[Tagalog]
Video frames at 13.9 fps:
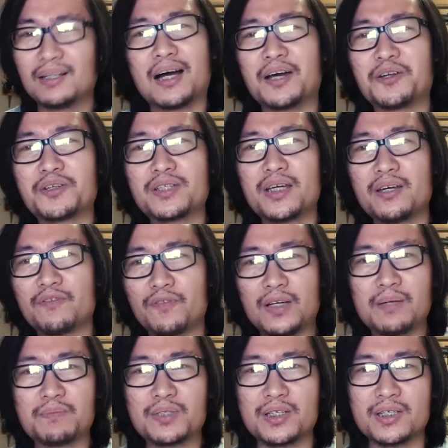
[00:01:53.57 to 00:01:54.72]
ano siya eh,
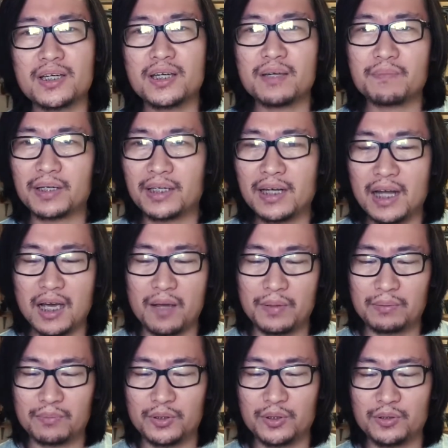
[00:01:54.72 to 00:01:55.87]
flimsy siya eh. Pag kinakabit
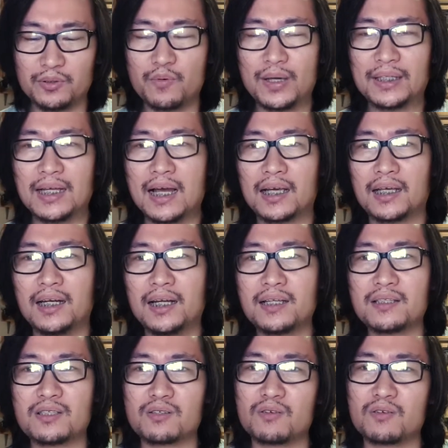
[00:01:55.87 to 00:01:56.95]
mo yung wide angle lens,